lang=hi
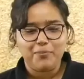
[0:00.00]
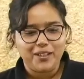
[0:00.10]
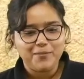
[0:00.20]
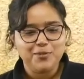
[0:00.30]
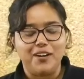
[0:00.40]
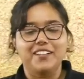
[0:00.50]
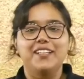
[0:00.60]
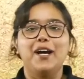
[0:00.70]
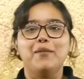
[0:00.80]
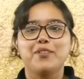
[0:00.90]
प्रणाम स्वागत
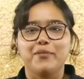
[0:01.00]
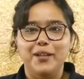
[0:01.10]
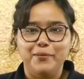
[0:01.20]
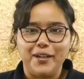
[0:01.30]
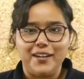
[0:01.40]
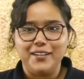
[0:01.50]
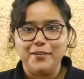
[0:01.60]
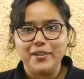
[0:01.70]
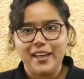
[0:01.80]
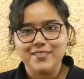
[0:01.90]
है आप सभी का बिहार अड्डा
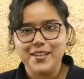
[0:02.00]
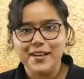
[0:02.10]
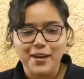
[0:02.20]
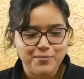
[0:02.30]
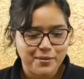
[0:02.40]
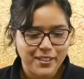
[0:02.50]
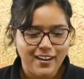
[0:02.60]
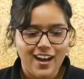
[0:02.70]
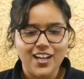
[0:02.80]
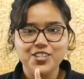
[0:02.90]
में कैसे हैं आप सभी
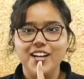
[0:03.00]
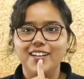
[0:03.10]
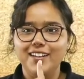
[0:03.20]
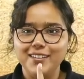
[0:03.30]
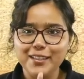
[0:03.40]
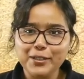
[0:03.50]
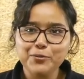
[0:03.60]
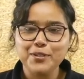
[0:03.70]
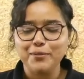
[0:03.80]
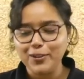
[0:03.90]
आशा करती हूँ
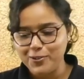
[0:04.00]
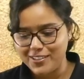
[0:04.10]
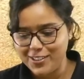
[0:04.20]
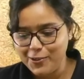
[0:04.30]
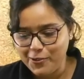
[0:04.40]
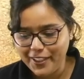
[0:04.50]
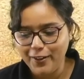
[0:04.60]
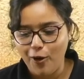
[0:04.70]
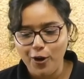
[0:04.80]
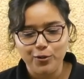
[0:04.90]
सभी लोग अच्छे होंगे
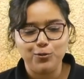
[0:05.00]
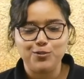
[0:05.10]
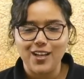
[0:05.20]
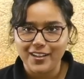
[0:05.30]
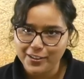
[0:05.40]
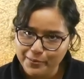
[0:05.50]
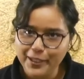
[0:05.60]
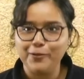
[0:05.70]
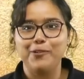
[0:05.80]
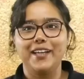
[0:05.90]
और उत्साहित भी
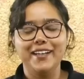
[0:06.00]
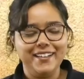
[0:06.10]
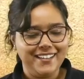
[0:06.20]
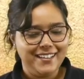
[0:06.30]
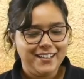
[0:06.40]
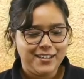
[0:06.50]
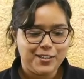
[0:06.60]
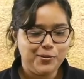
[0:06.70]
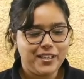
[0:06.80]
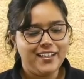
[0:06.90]
होंगे
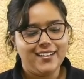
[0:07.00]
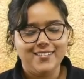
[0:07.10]
क्योंकि